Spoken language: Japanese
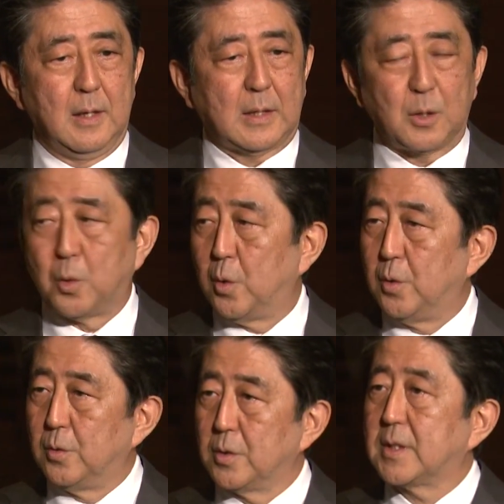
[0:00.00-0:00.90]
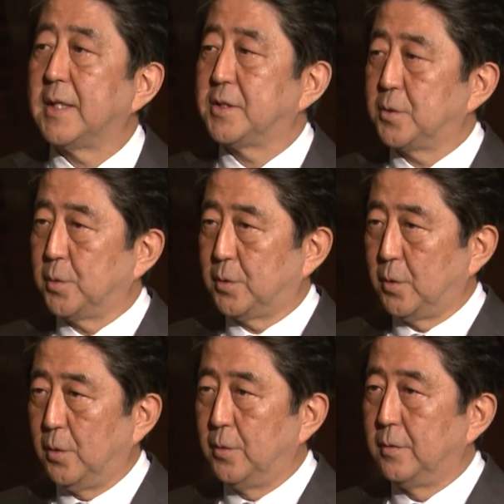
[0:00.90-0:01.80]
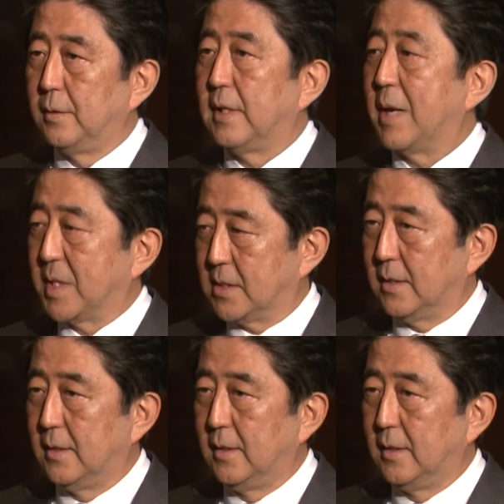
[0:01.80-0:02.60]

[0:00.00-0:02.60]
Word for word: 過去最長となります